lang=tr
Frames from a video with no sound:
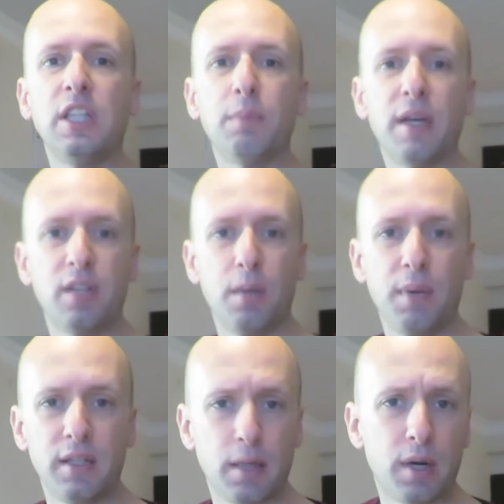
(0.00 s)

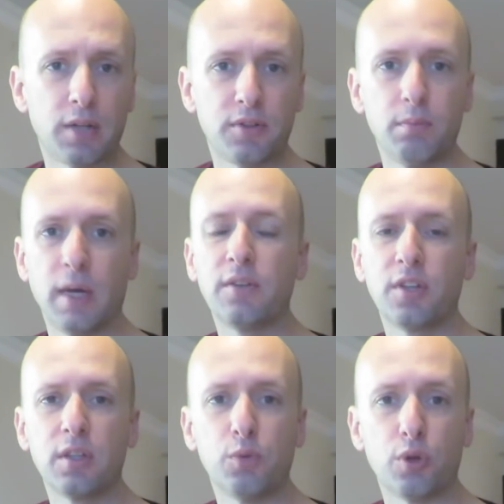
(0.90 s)
IMDB'de baktım ben
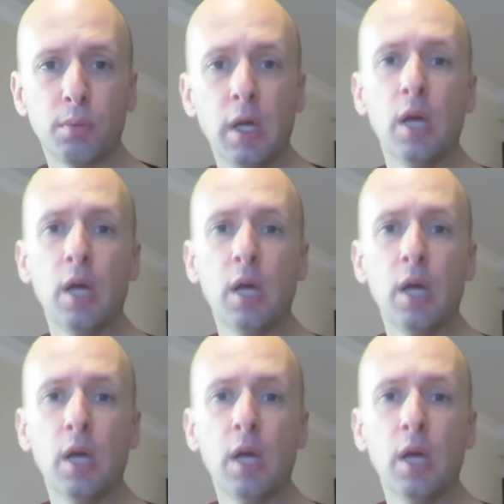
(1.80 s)
tanımıyorum.